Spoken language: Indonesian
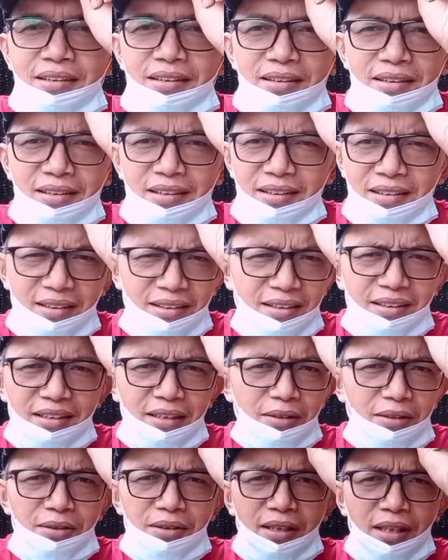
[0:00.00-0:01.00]
eh,
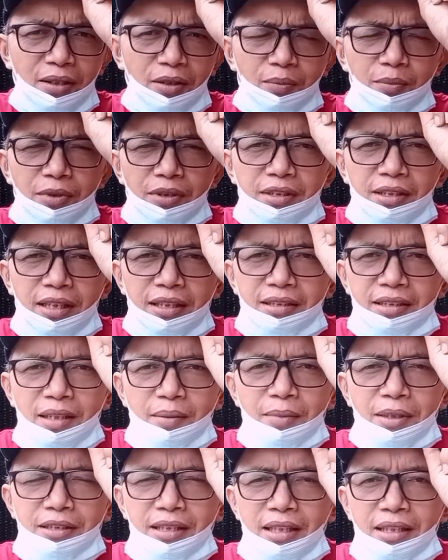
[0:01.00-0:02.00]
itu saya ngobrol dengan
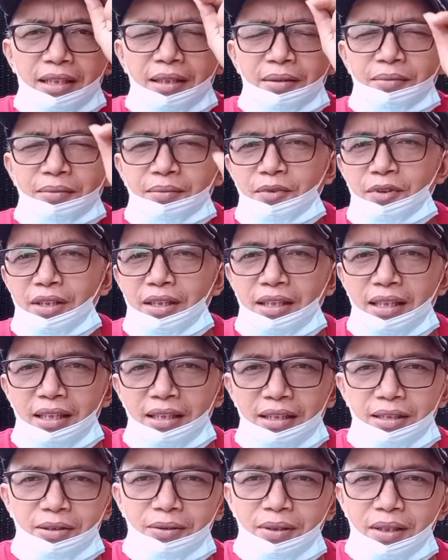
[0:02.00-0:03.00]
sahabat saya mungkin
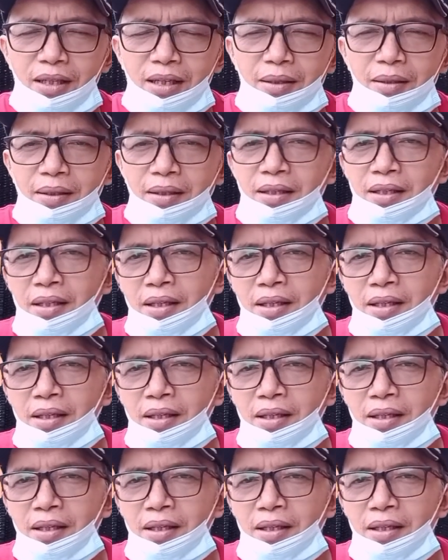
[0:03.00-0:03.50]
nanti juga